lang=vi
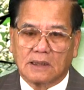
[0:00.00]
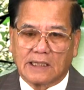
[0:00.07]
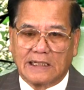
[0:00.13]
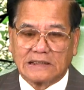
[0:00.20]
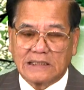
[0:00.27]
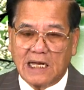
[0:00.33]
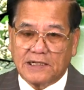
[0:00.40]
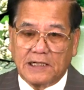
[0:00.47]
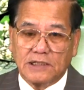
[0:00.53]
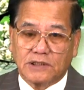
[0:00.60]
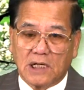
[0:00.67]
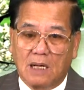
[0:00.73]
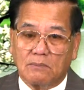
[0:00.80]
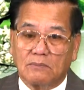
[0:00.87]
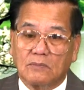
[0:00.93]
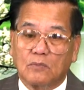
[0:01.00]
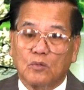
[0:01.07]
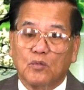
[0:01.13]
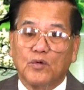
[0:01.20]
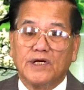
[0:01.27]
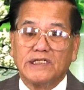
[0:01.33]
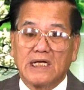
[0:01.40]
cảnh sát đến chậm,
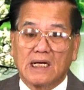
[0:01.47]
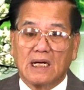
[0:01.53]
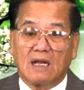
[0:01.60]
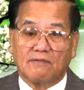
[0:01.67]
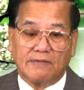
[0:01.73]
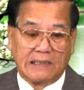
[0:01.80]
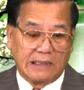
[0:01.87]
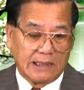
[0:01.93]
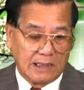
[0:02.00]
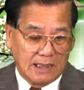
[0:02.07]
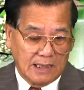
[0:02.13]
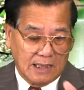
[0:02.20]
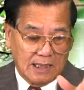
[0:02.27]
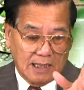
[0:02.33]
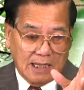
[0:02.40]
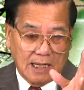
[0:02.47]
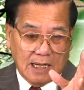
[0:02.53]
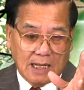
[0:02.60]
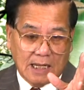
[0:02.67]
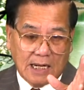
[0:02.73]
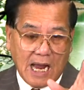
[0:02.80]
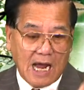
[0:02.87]
nguyên nhân là vì
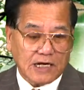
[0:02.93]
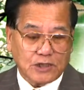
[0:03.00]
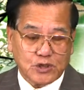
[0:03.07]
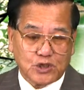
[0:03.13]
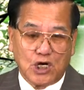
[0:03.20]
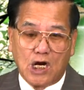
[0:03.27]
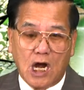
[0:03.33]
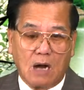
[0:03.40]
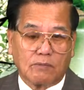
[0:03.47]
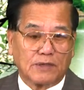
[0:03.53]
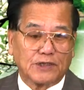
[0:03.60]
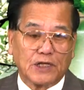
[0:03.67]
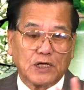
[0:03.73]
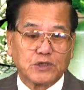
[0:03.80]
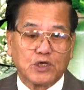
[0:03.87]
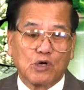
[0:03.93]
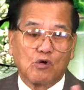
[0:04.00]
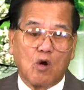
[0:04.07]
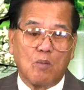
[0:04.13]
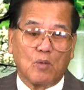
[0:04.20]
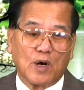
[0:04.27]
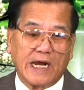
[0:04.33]
các cái trường học người ta chưa
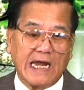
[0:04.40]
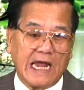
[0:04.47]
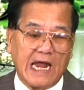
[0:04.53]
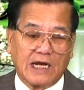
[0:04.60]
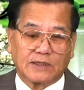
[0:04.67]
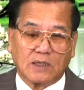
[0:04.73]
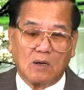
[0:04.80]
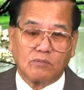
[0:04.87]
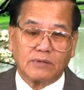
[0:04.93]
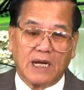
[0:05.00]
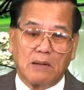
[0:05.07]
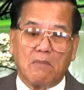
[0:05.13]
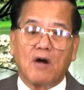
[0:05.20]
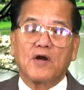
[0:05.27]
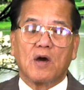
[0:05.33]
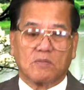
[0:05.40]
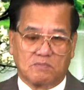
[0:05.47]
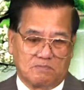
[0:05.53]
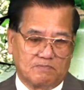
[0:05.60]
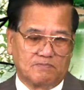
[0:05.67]
có một cái hệ thống để báo động.